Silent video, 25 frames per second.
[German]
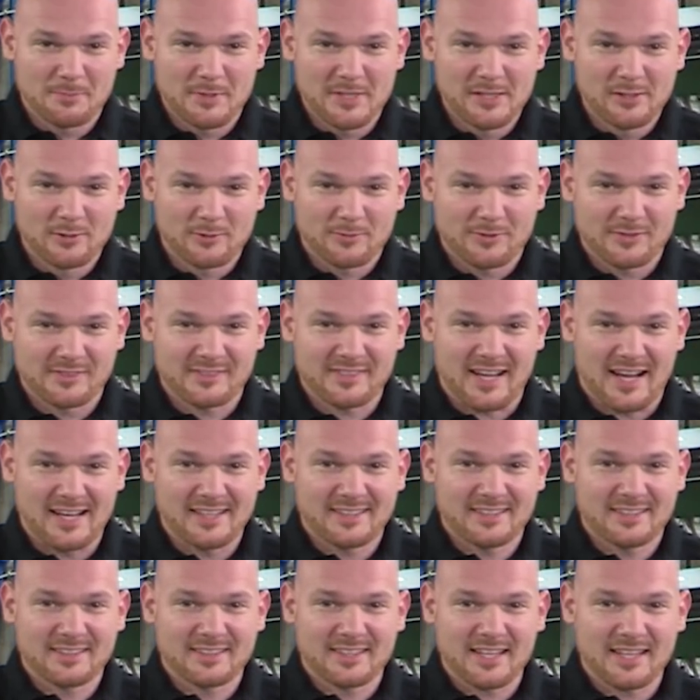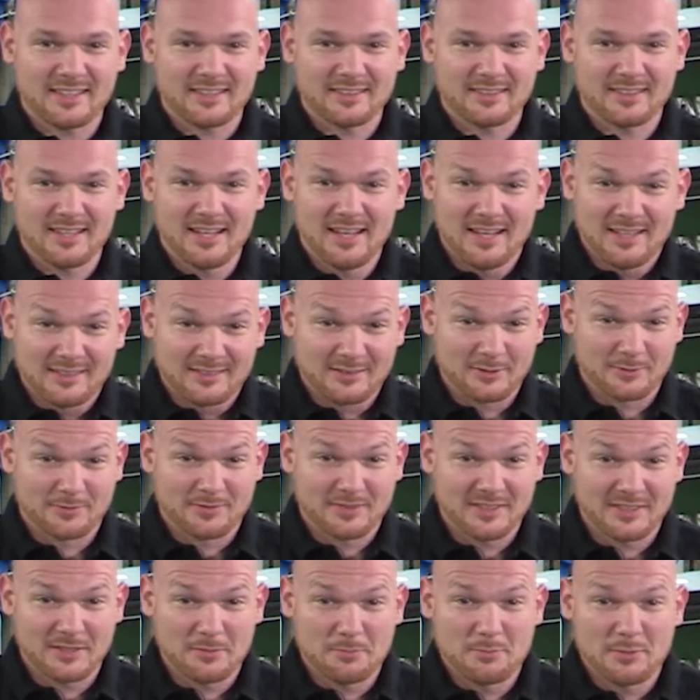die Bildung von Teilchenketten
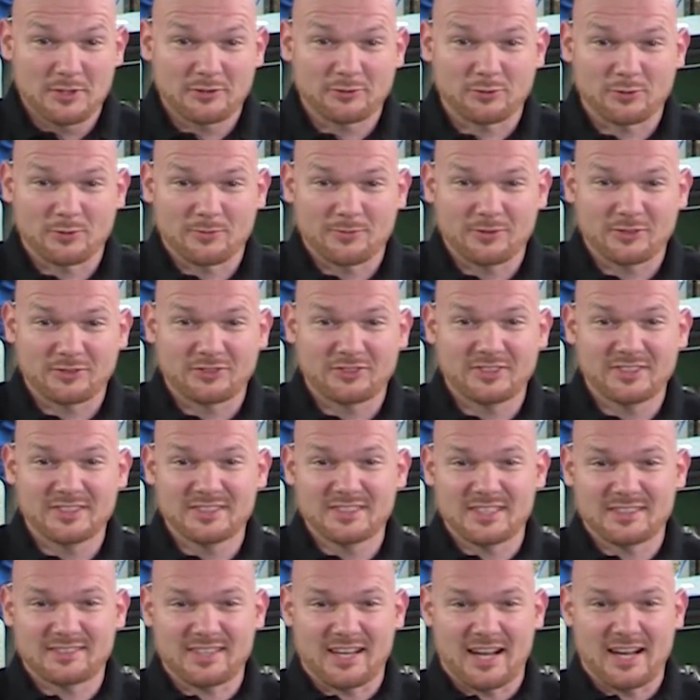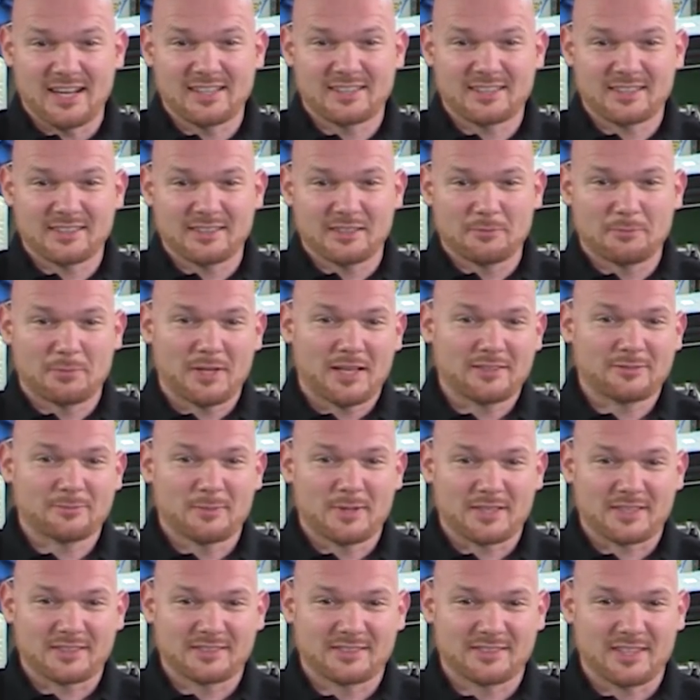sowie die Mischung verschiedener Teilchen in
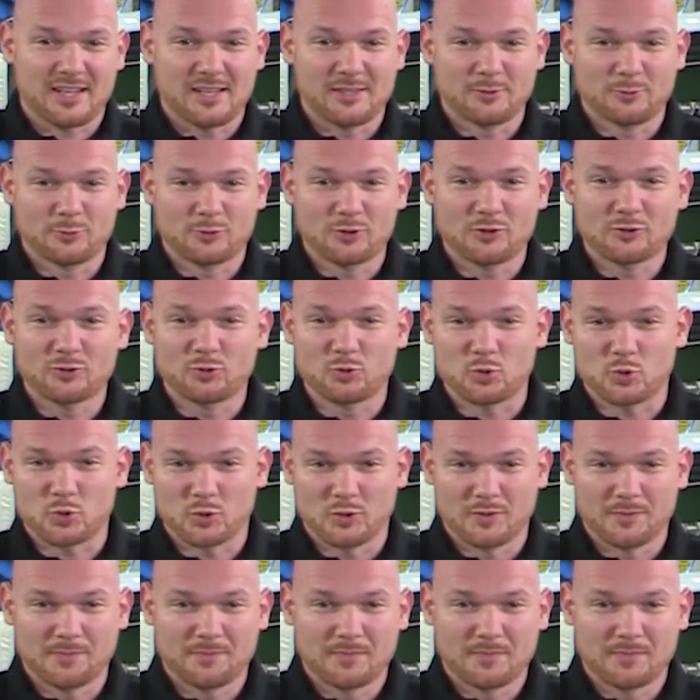Plasmakristallen untersuchen.